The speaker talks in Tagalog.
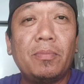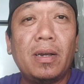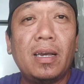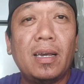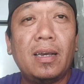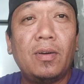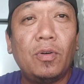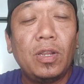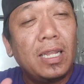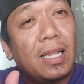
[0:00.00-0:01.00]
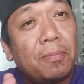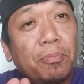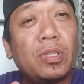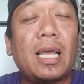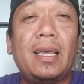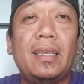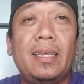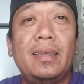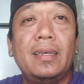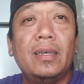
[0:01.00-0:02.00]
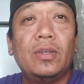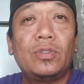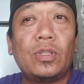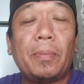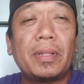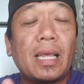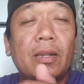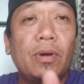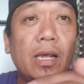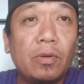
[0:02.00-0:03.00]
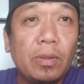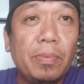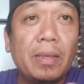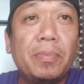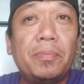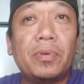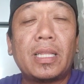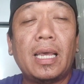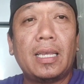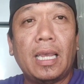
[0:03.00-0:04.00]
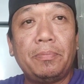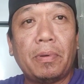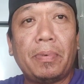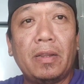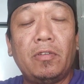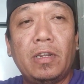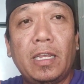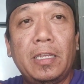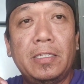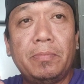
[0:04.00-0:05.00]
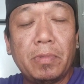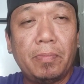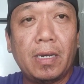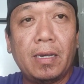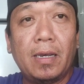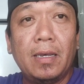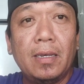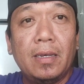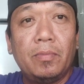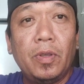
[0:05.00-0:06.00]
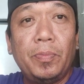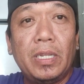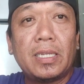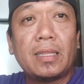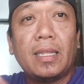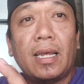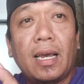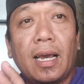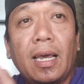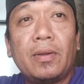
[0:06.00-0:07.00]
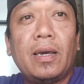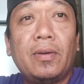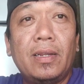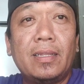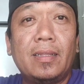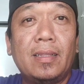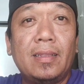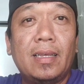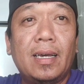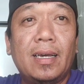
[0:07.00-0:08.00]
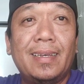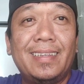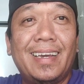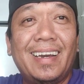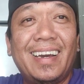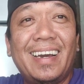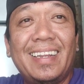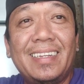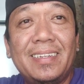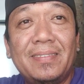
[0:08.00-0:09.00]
ng mga, o ilang putahe. So, dapat araw-araw iba-ibang putahe. Kahit papano, naiisip ng mga bumibili sa atin na araw-araw ka nagtitinda. Yan.